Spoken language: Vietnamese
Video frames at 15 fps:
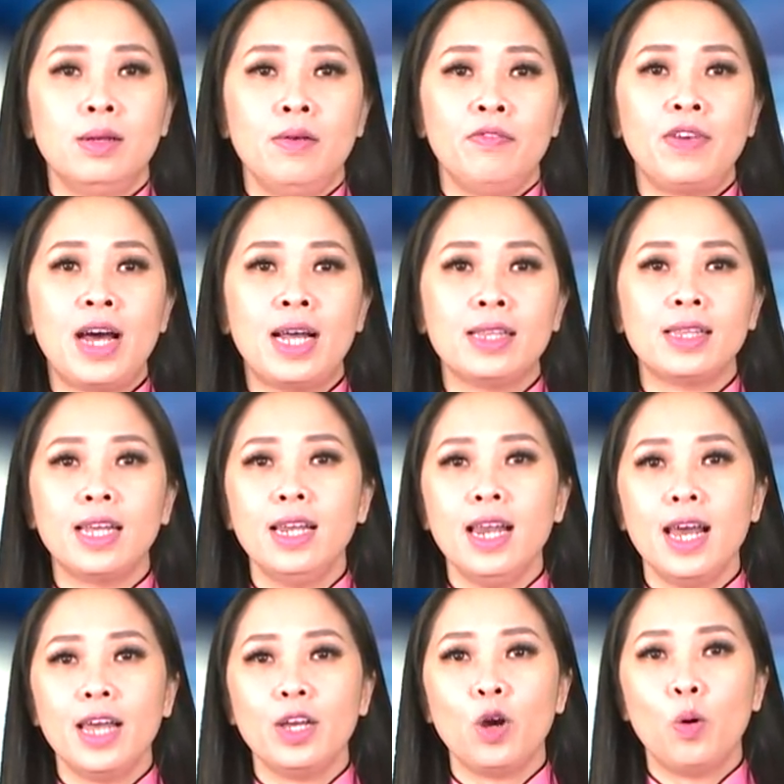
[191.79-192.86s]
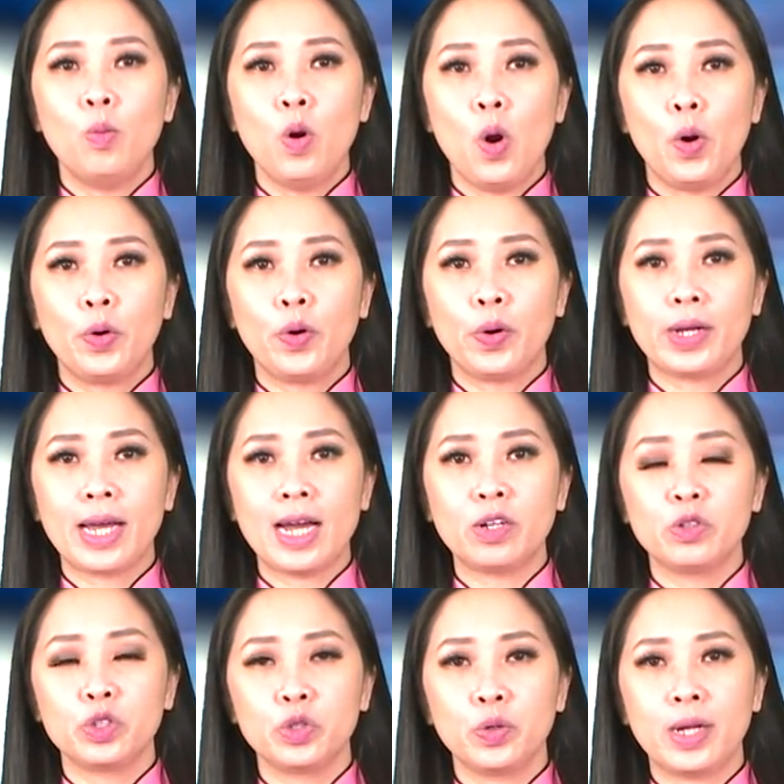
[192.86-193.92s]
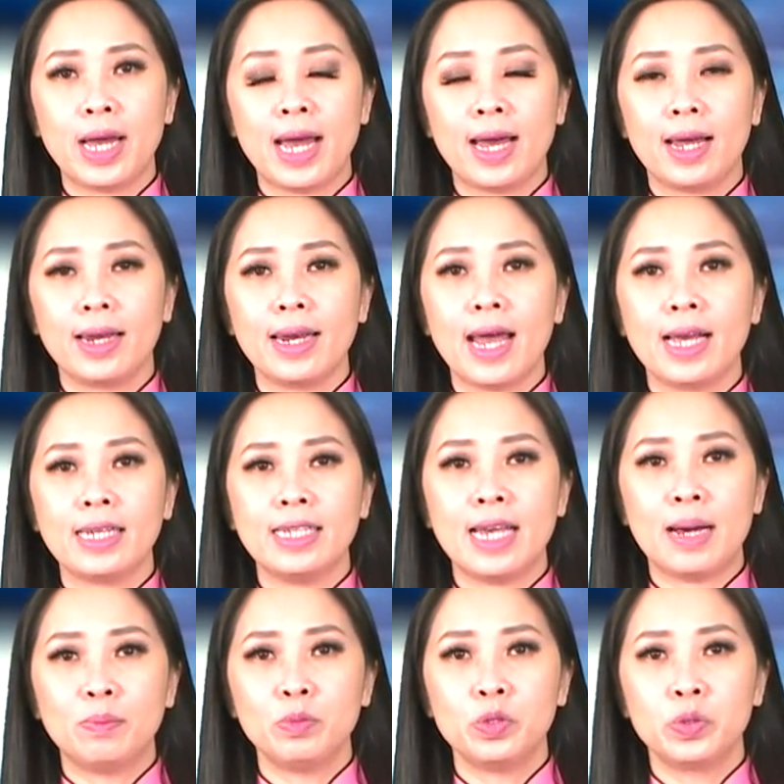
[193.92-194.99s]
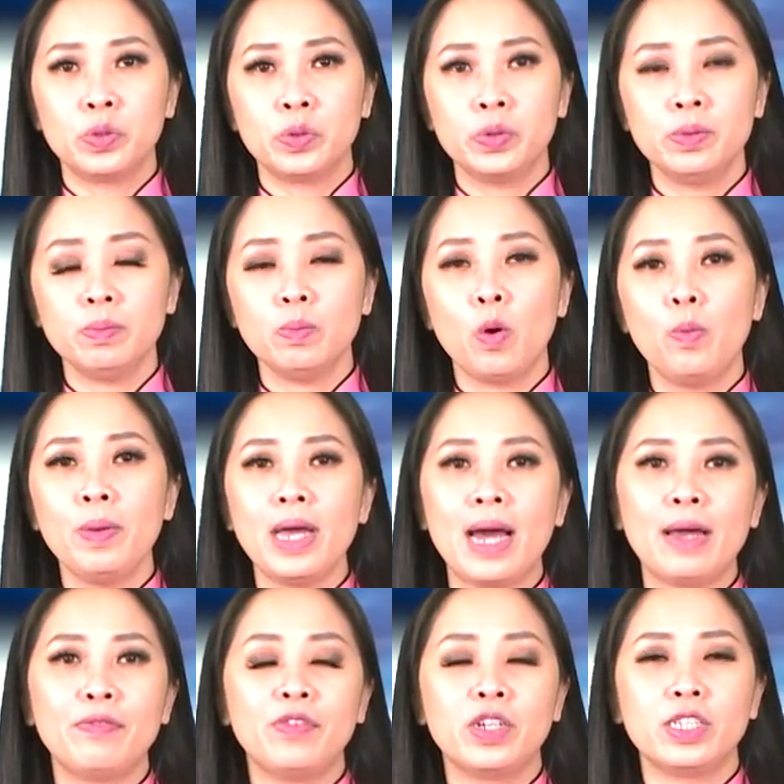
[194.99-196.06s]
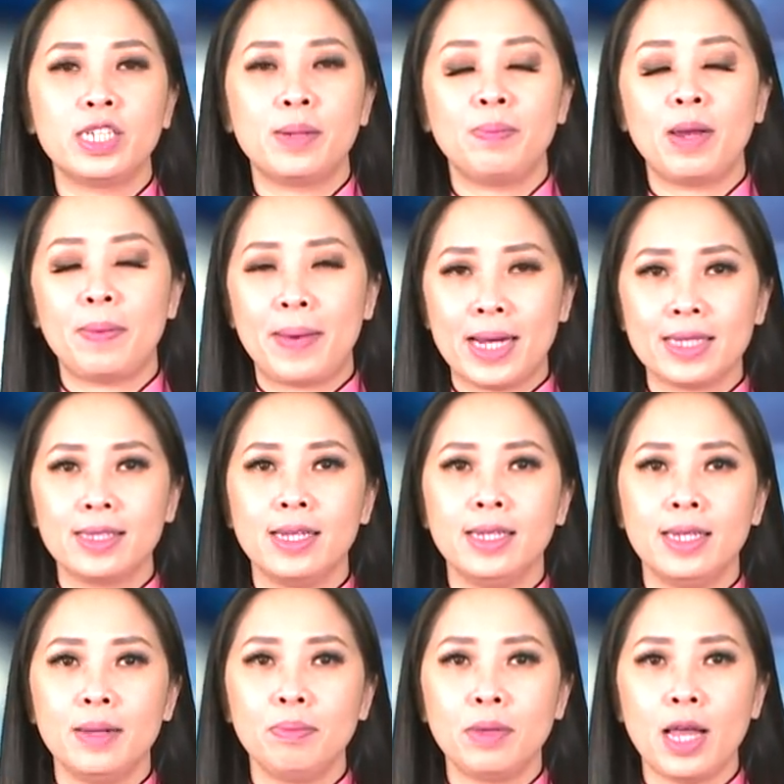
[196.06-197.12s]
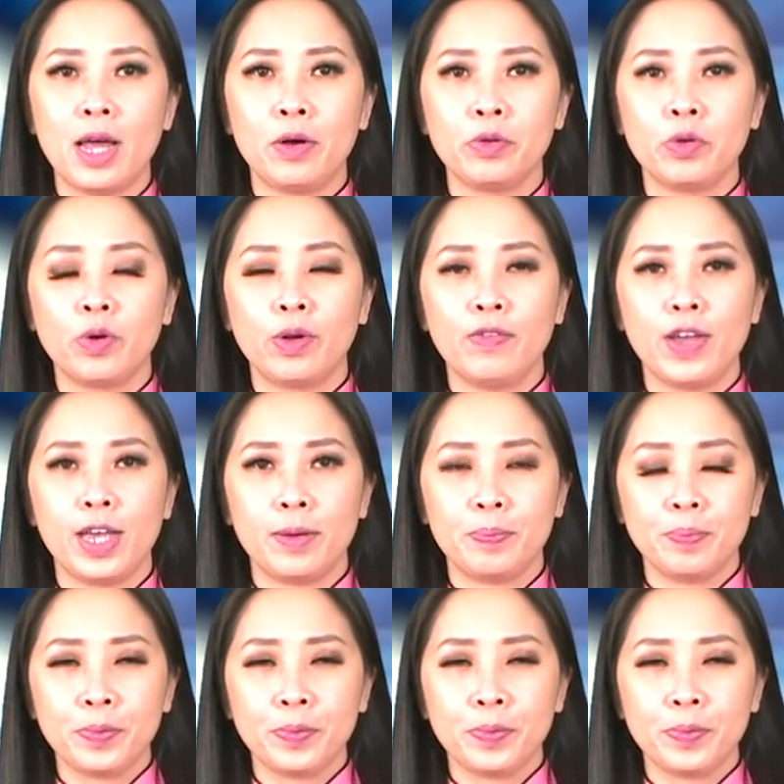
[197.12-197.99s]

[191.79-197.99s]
Và tỷ lệ ủng hộ nội các của Suga đang giảm xuống 42% là bản tin tiếp theo, thưa quý vị.